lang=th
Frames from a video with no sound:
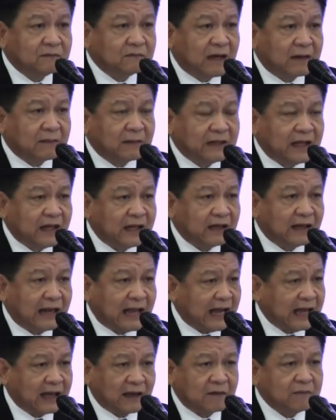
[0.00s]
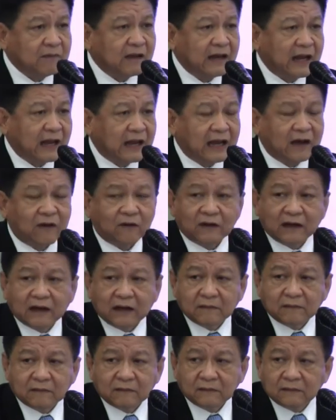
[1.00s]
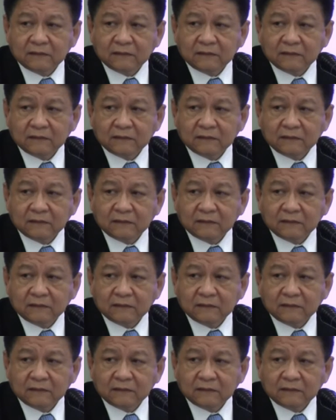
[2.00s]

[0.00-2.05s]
บางประเทศรายก็ไม่ได้เข้านะครับ